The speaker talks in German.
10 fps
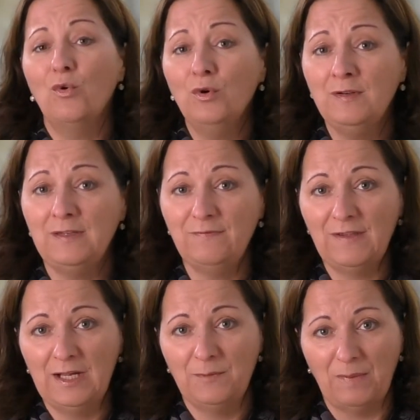und die
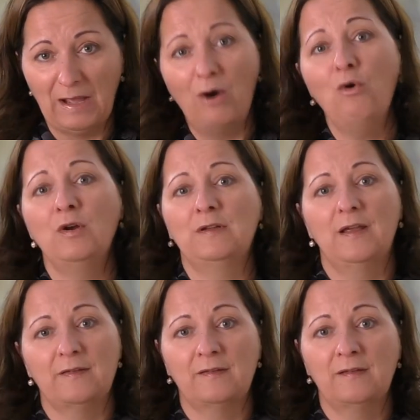Welt braucht
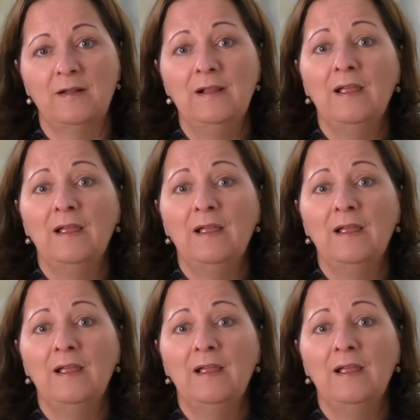das,